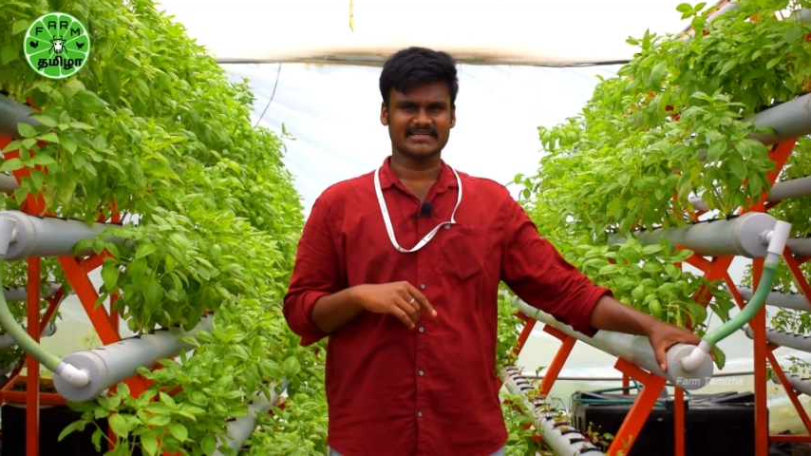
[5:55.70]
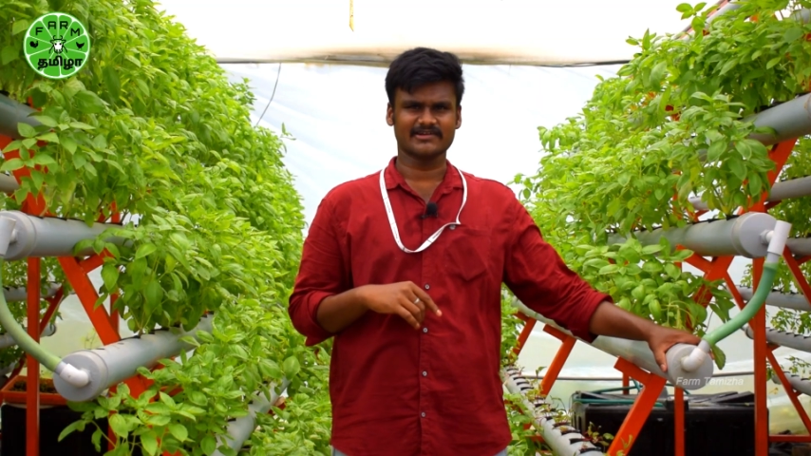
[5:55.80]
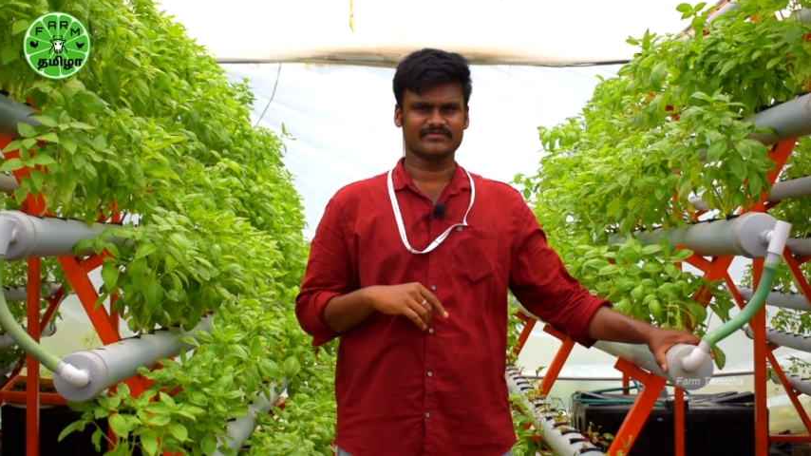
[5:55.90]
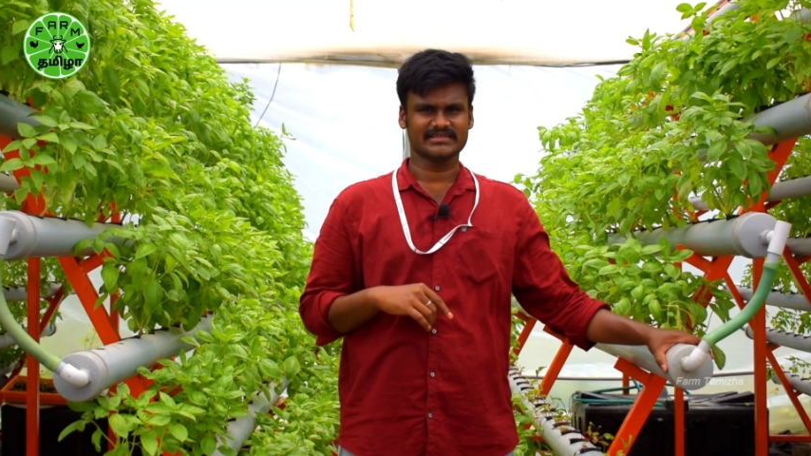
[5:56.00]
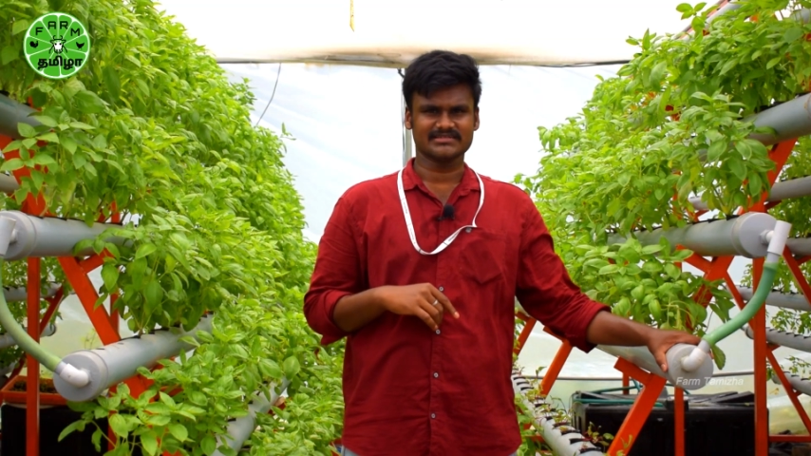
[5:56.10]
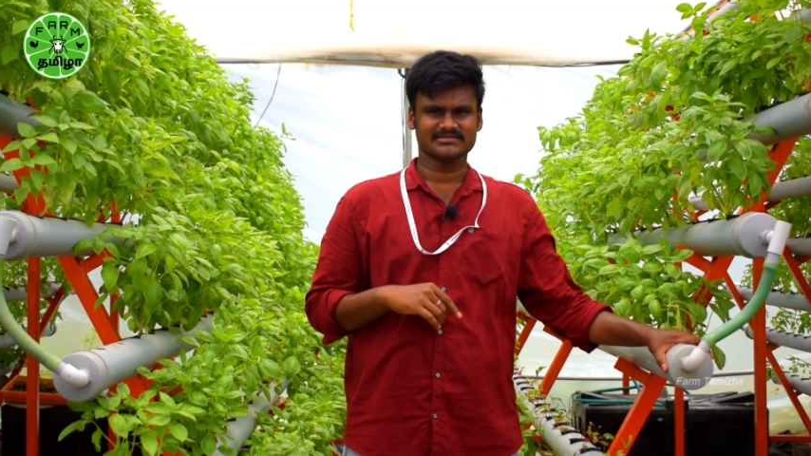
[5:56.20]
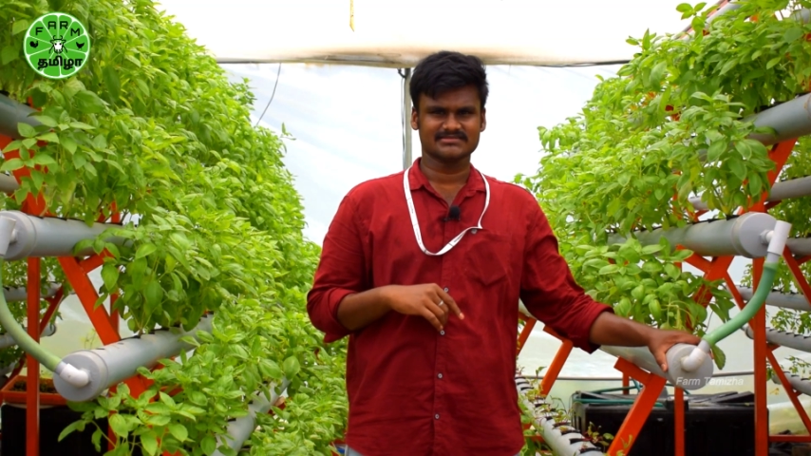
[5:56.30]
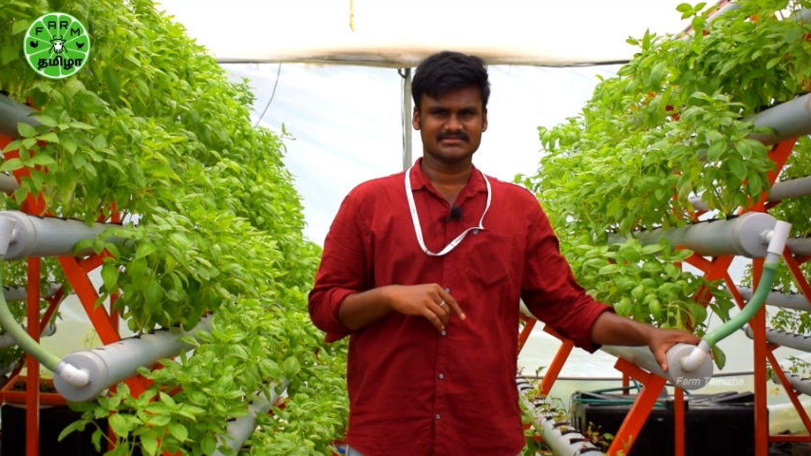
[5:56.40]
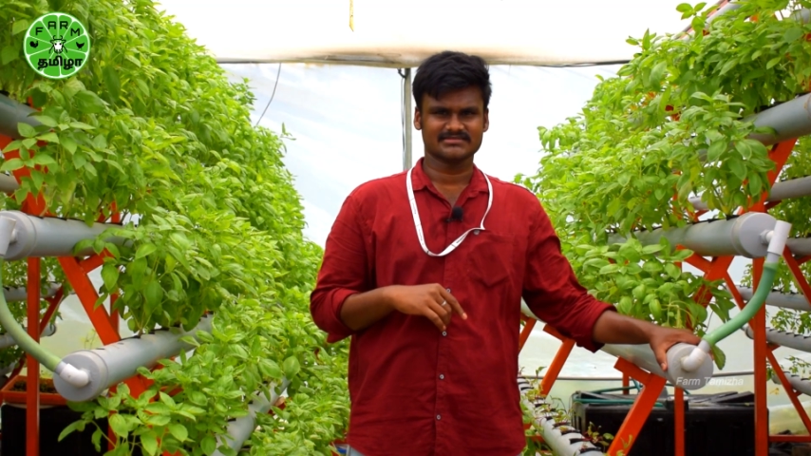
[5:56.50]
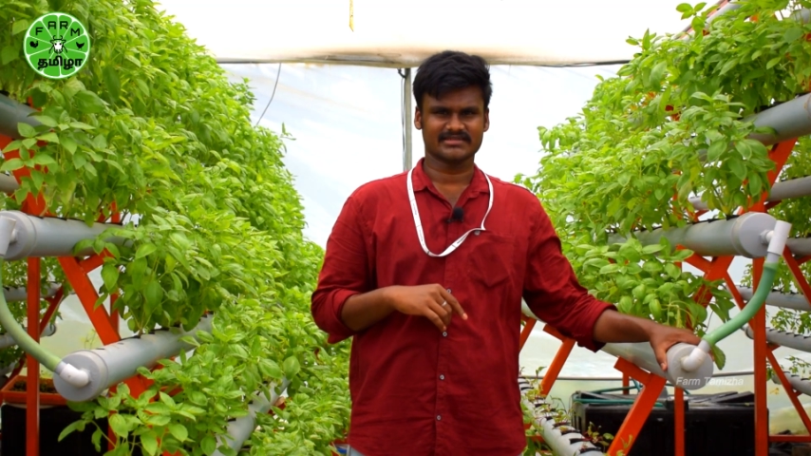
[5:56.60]
என்எஃப்டி
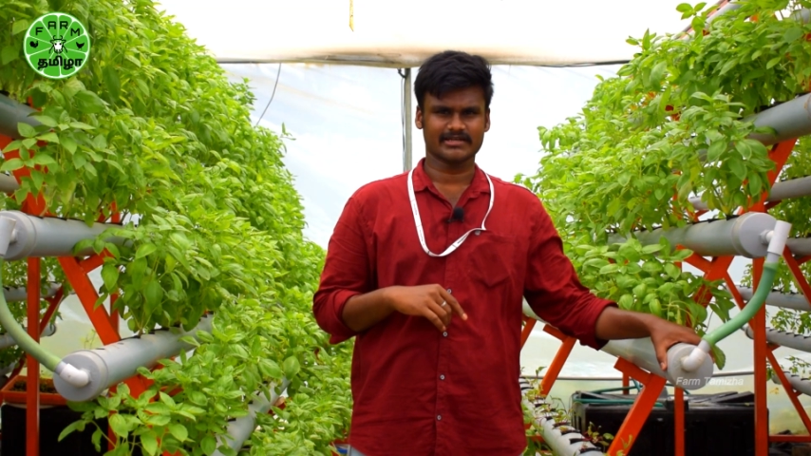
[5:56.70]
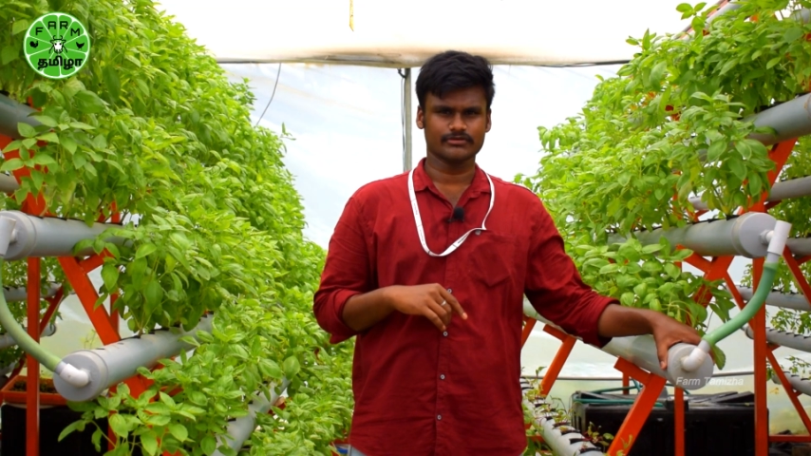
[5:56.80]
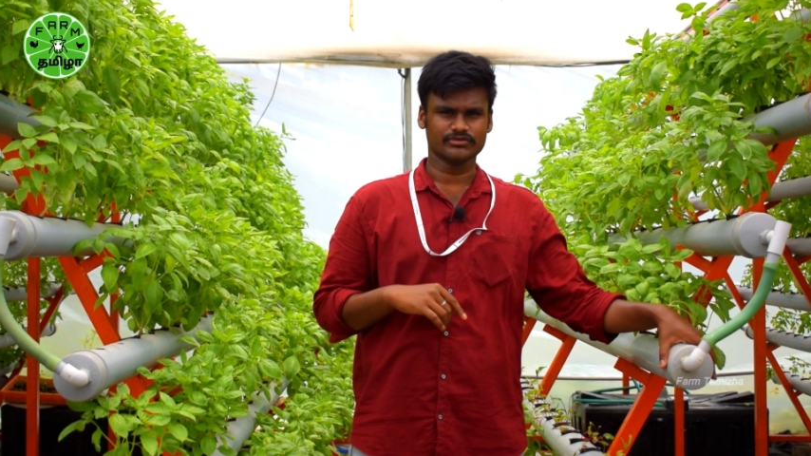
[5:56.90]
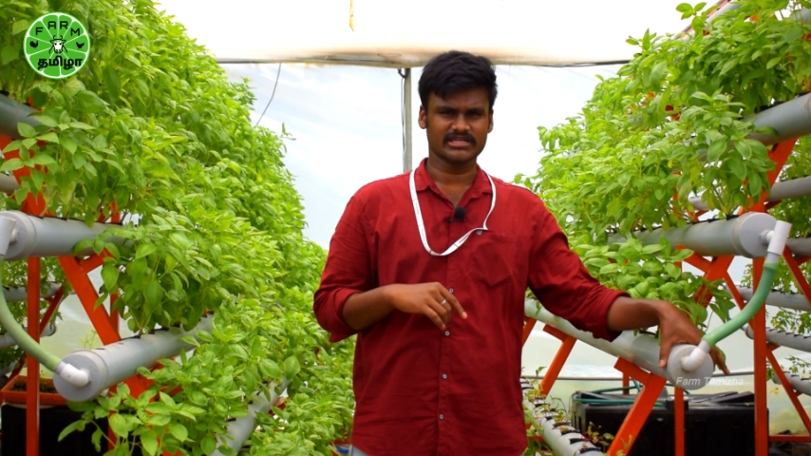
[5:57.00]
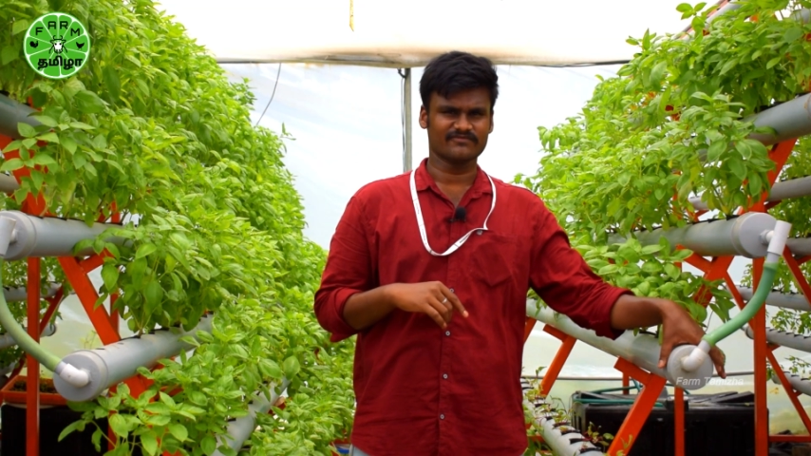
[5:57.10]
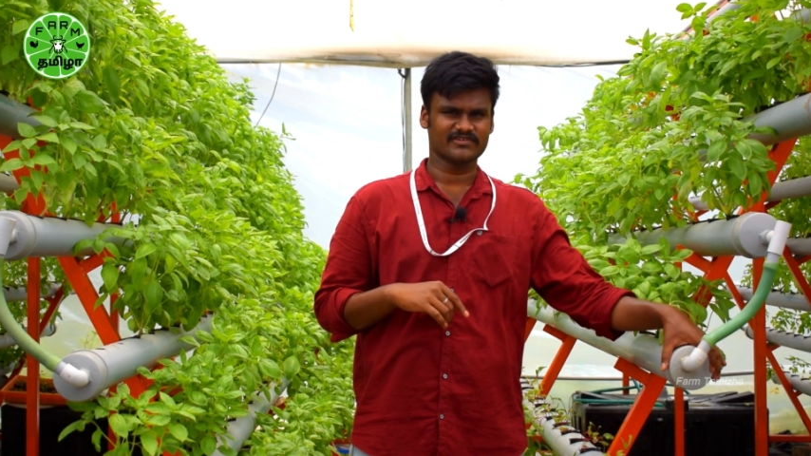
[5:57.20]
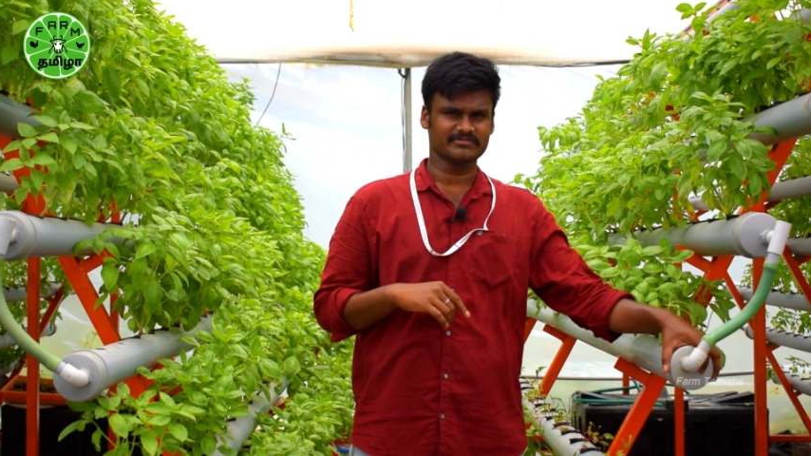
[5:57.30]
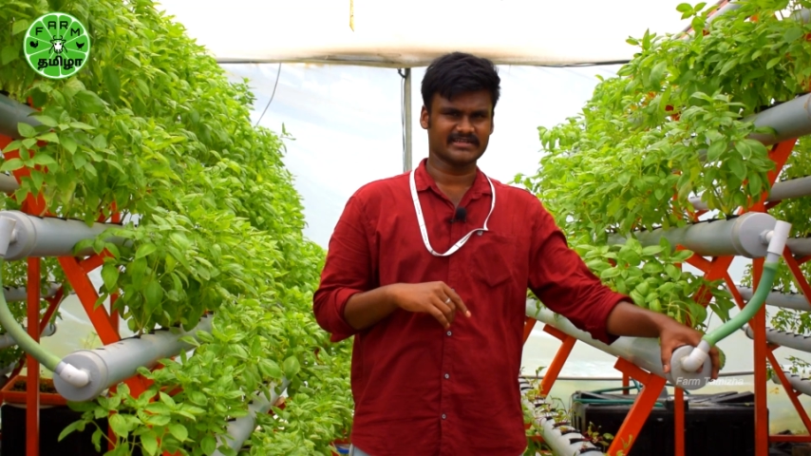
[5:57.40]
சரிங்களா நியூட்ரியல் ஃபிலிம்